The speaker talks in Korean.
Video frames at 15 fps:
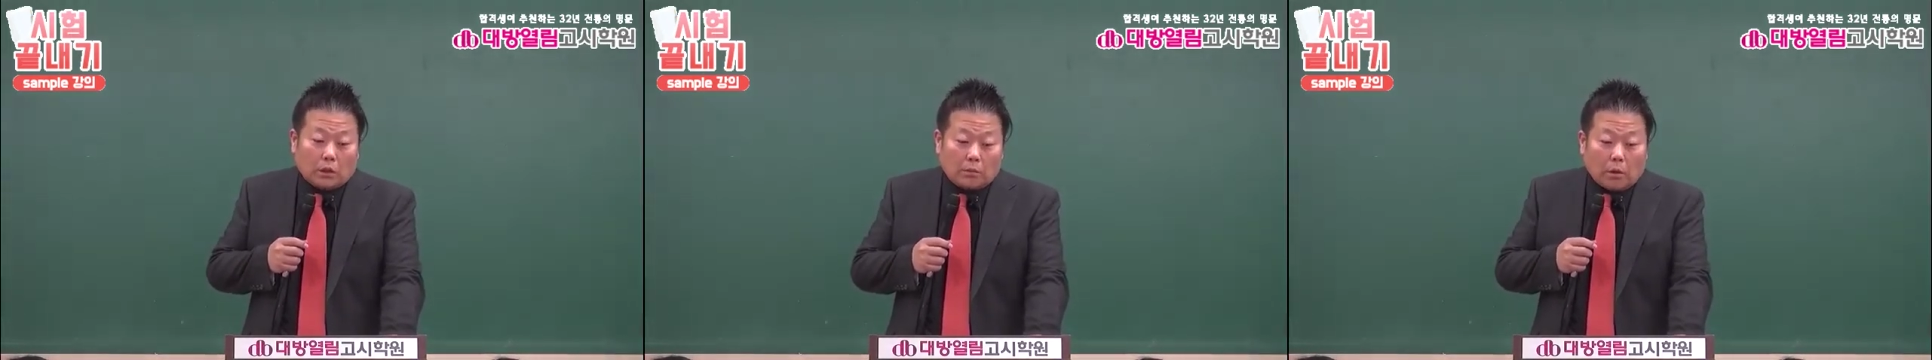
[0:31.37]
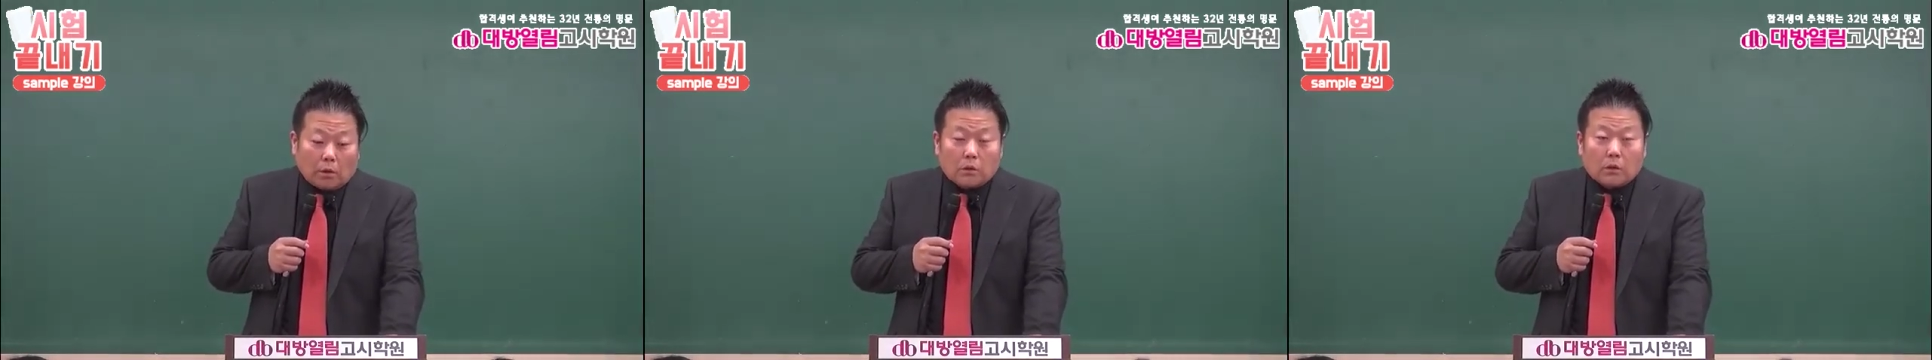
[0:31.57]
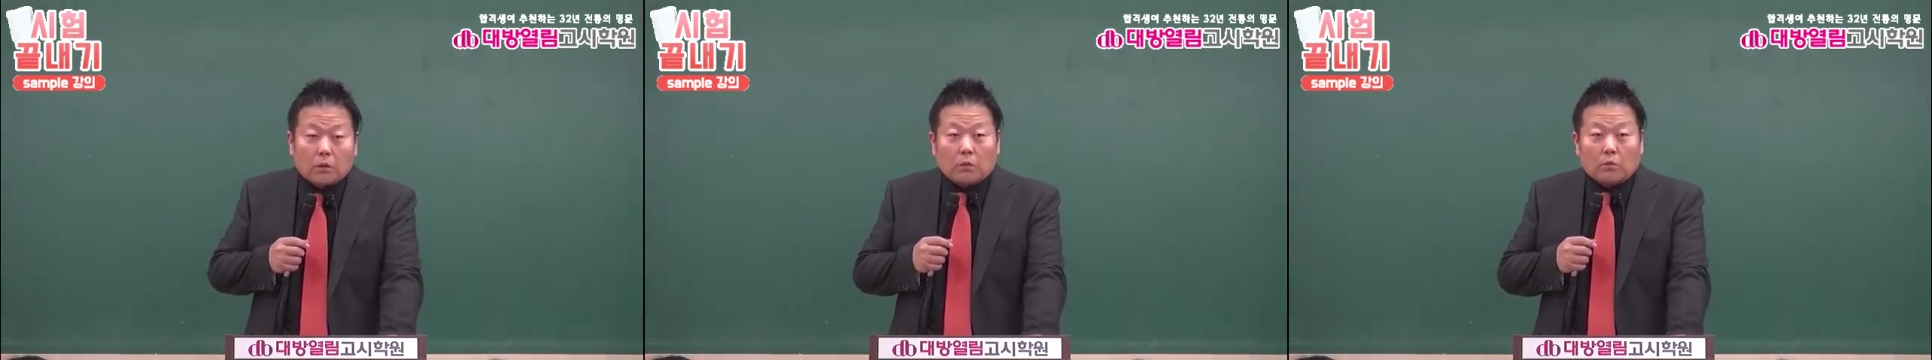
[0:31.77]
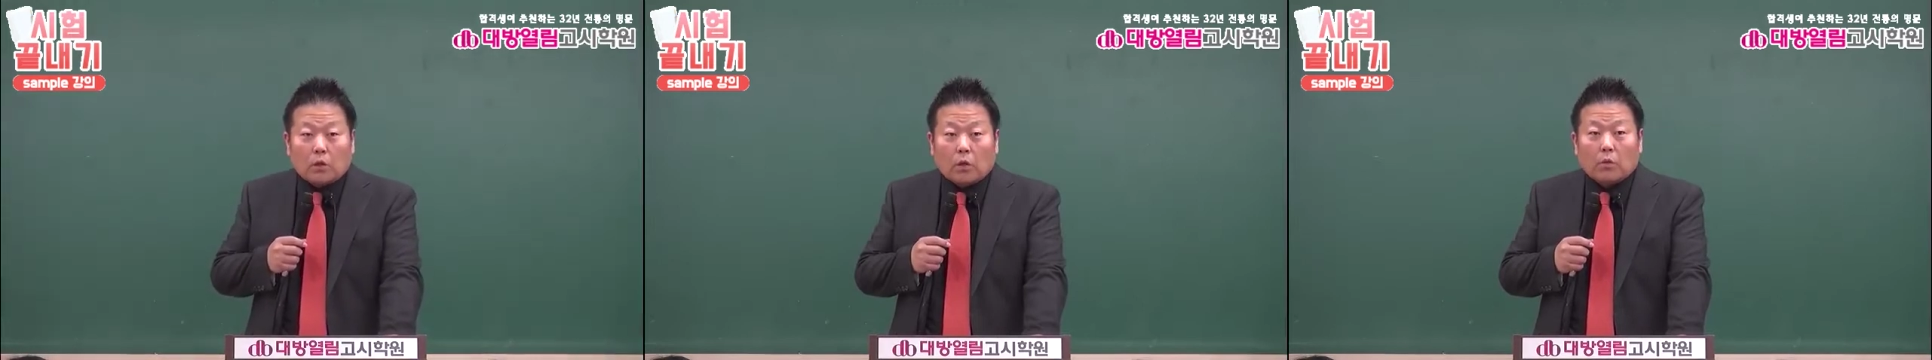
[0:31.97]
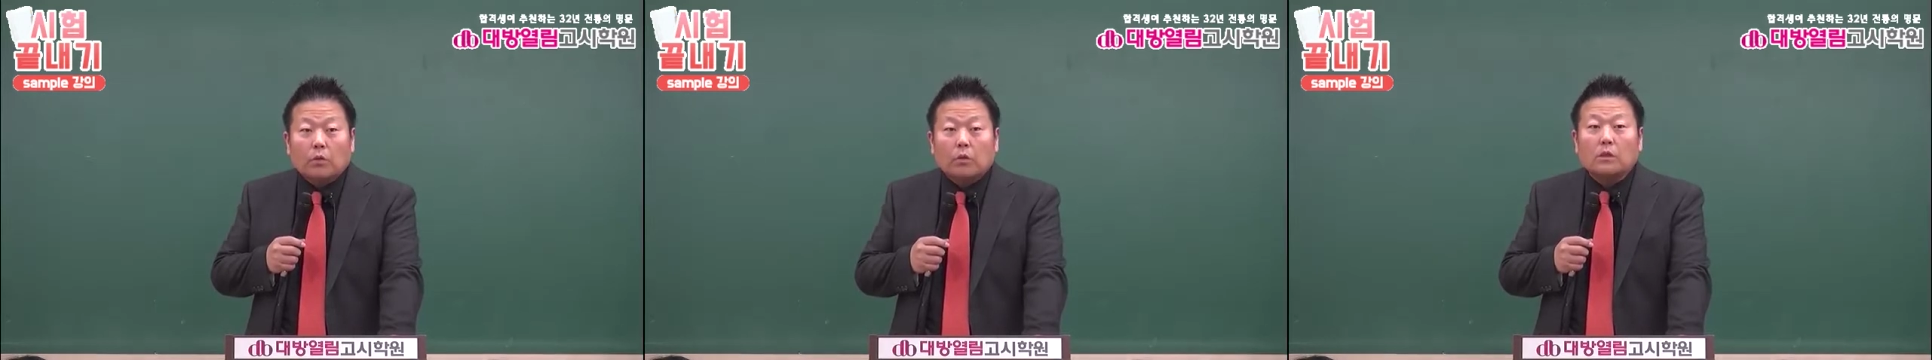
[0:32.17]
명칭을
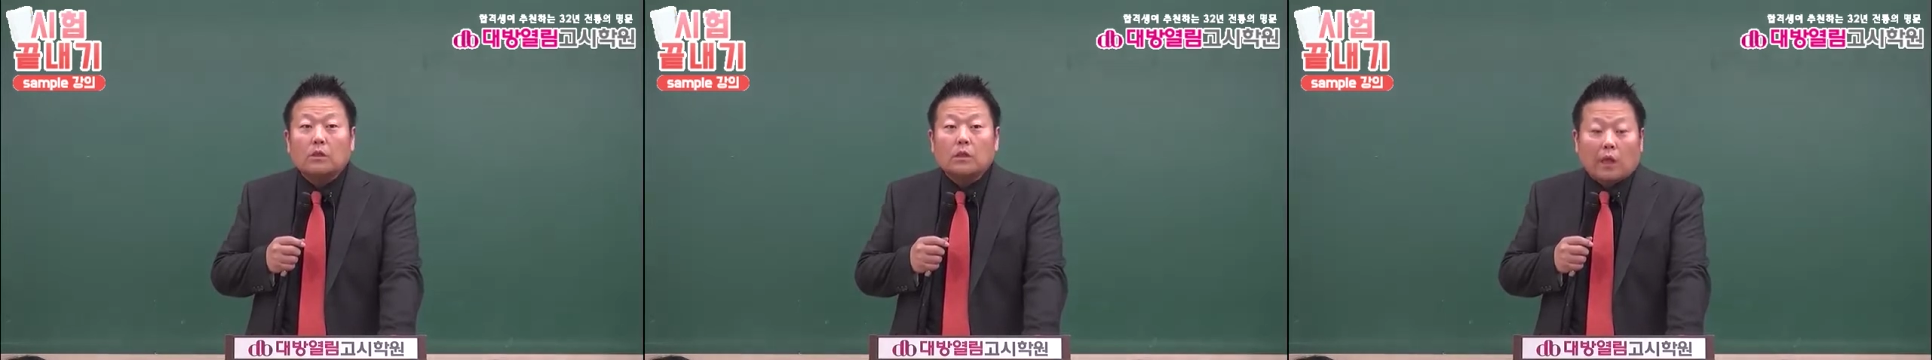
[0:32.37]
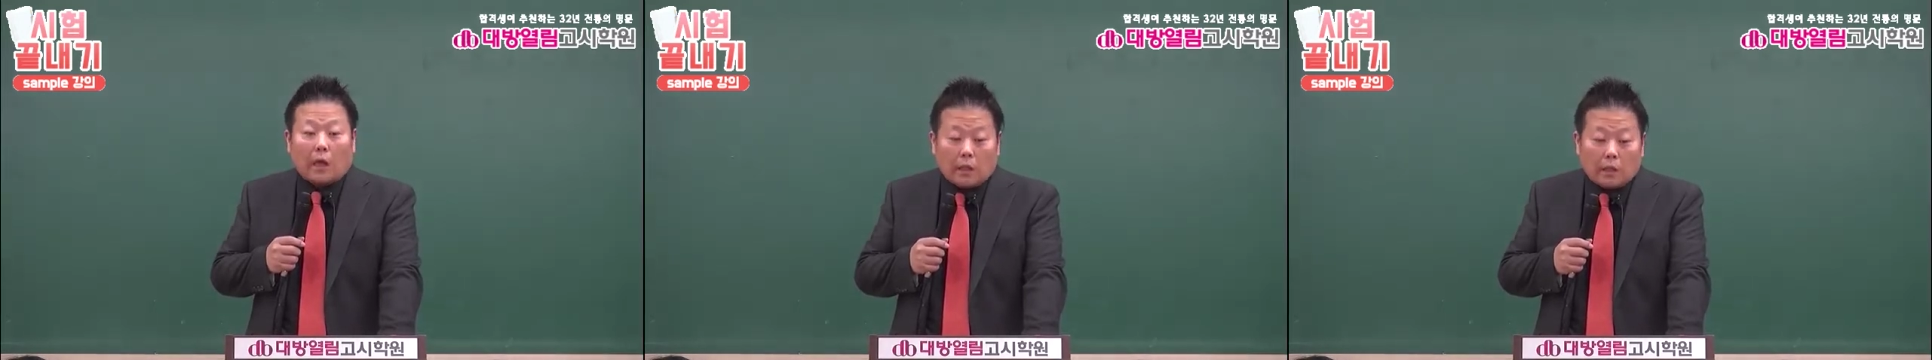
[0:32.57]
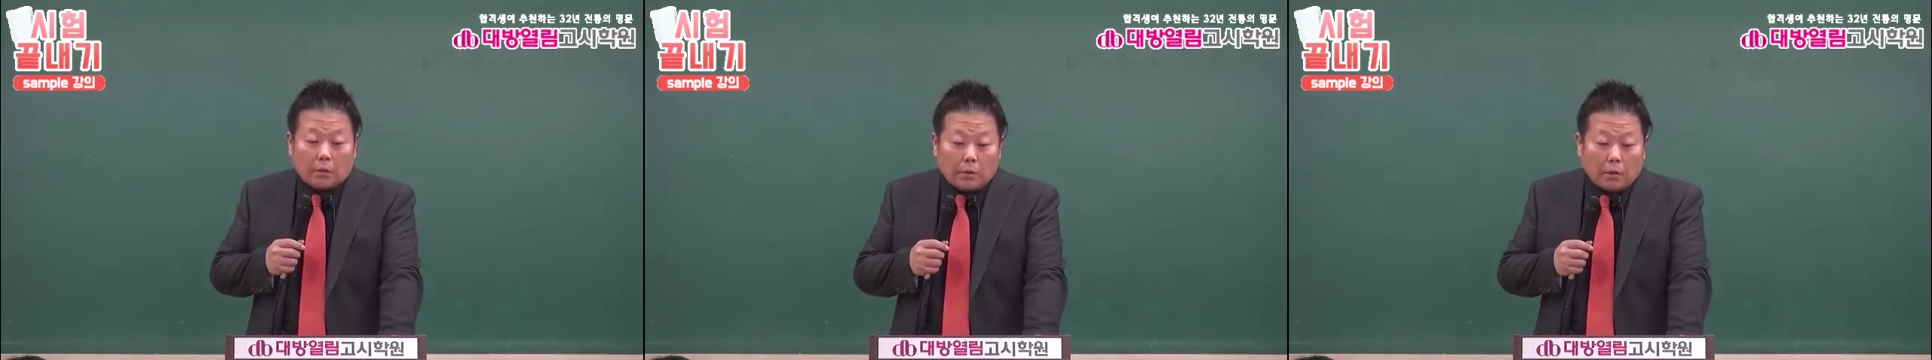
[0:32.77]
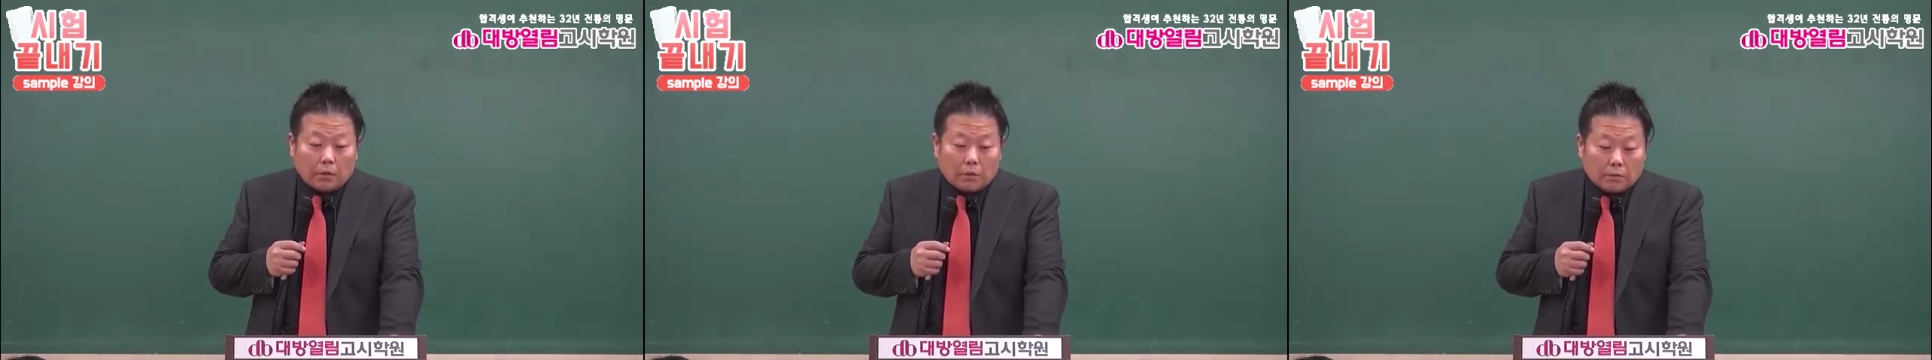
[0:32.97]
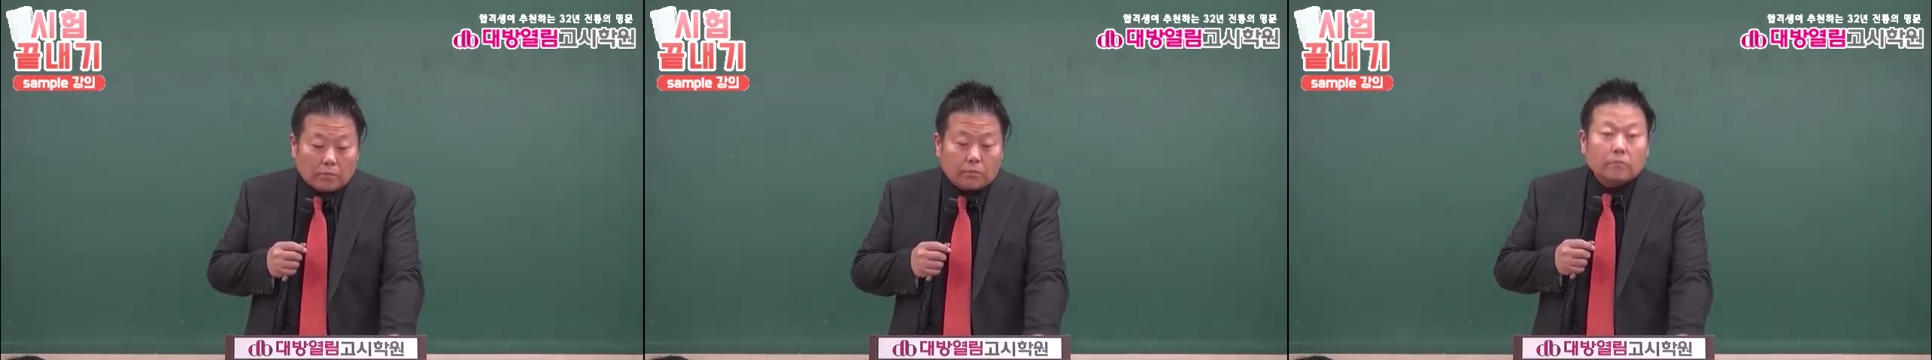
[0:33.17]
물어보든지 아니면